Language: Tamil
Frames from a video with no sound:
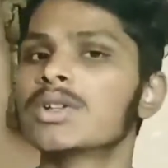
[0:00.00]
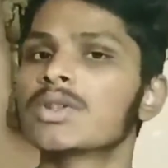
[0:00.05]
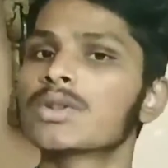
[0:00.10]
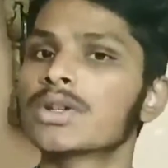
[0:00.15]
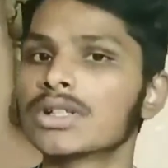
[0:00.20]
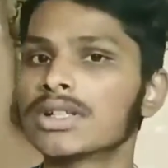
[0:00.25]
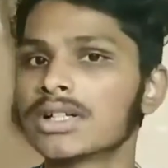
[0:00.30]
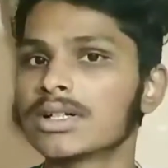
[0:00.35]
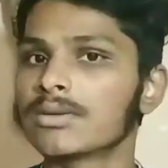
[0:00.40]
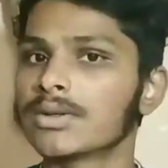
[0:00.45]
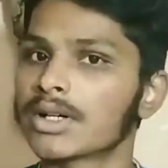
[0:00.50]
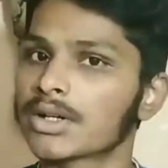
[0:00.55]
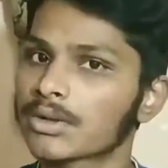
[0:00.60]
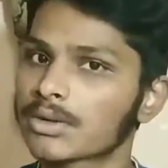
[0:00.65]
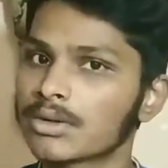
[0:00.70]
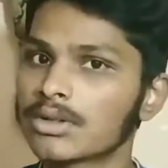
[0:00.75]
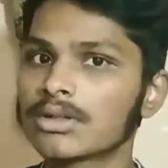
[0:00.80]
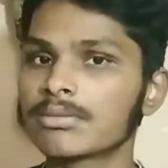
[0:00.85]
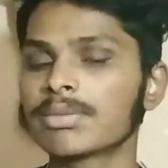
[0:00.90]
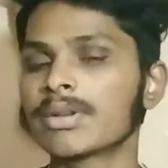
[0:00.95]
ஸோ அந்த
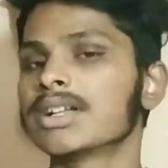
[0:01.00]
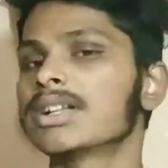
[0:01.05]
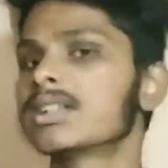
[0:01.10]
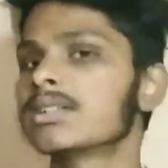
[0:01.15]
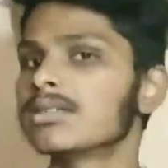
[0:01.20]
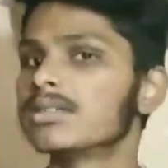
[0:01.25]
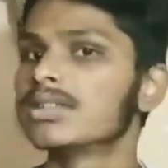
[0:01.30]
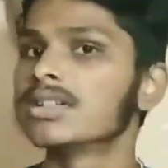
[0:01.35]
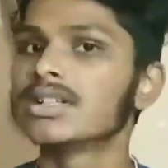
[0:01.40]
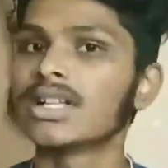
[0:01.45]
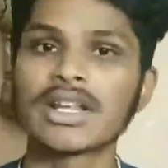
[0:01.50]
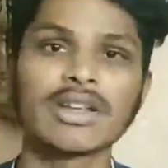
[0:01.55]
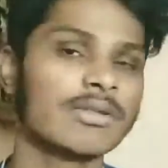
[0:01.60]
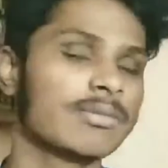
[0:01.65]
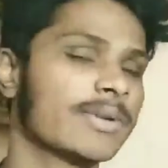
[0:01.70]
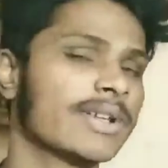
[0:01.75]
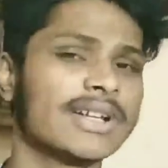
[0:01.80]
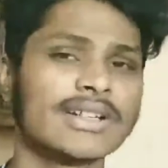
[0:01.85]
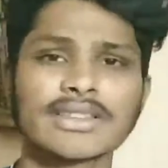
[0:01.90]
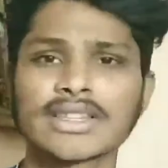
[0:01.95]
ஒர்க் அவுட் பண்ணுறது வந்து நிறைய
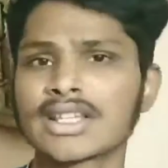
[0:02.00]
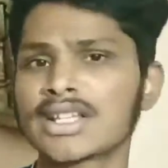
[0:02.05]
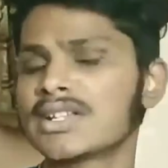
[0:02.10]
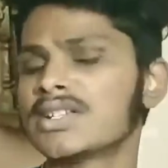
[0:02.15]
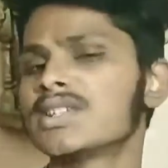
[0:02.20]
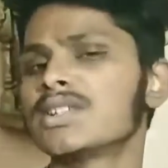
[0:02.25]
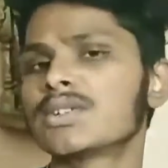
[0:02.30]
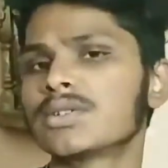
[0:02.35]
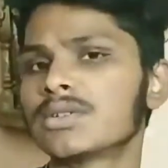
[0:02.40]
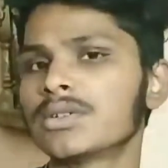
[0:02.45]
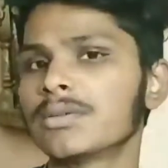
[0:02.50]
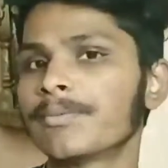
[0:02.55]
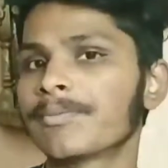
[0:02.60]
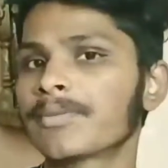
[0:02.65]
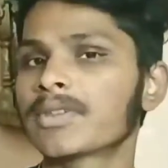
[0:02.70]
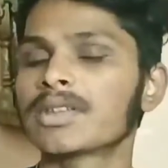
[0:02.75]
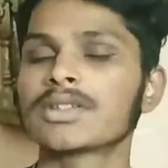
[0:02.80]
பேருக்கு தெரிஞ்சிருக்கும்